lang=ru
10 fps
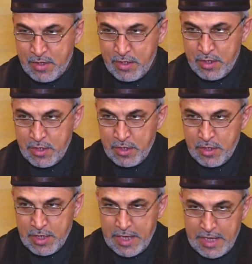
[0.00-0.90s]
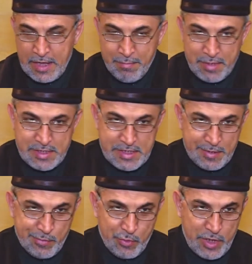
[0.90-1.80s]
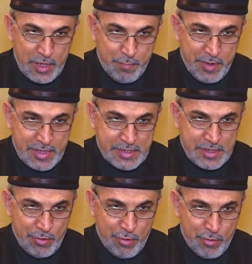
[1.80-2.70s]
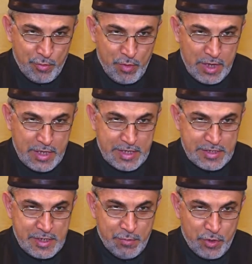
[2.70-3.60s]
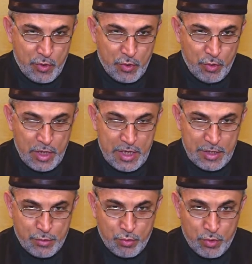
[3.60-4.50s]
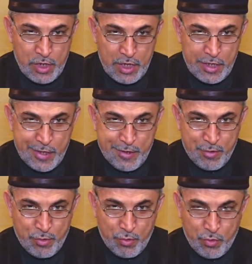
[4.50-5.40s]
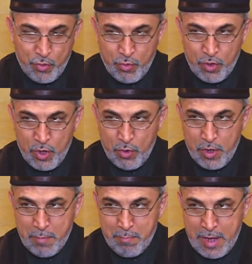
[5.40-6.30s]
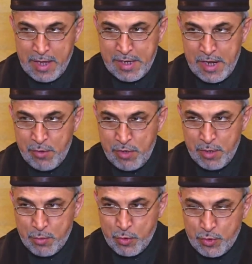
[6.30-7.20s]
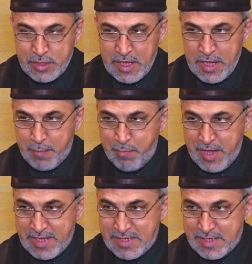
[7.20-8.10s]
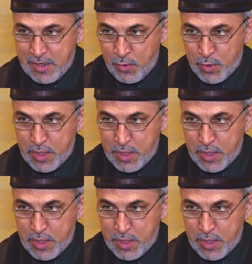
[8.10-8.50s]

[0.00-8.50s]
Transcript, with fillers: Возле нас может проехать кто-то на дорогой иномарке с такими номерами, что на потраченные на них деньги можно было бы купить еще одну машину.